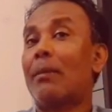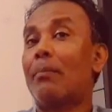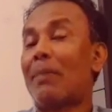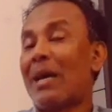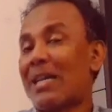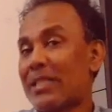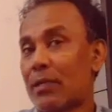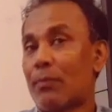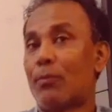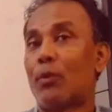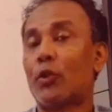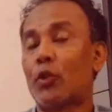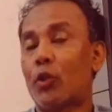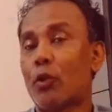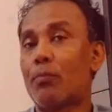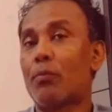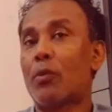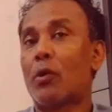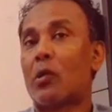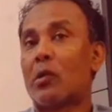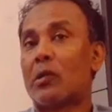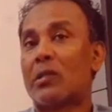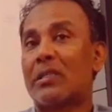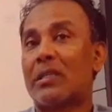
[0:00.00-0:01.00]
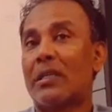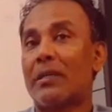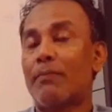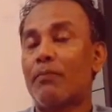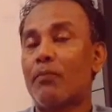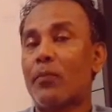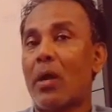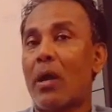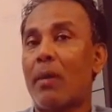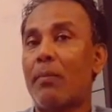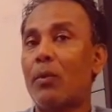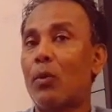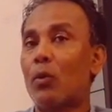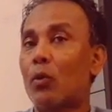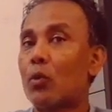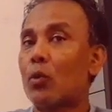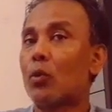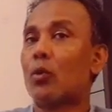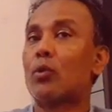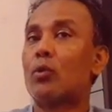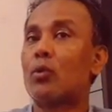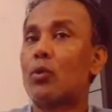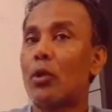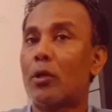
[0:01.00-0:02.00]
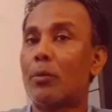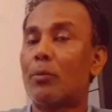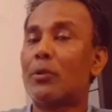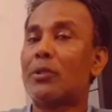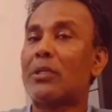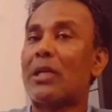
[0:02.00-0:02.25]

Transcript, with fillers: বাজে মন্তব্য করছেন আমি অনুরোধ করব